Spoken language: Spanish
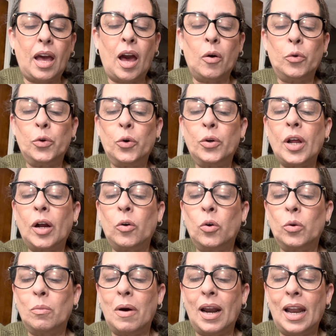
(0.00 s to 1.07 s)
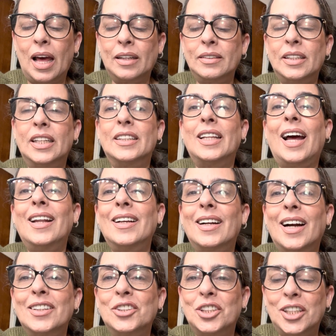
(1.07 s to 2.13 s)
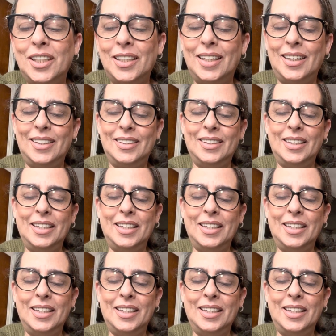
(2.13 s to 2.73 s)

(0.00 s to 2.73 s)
Aurora Corbalán de Talca, Chile.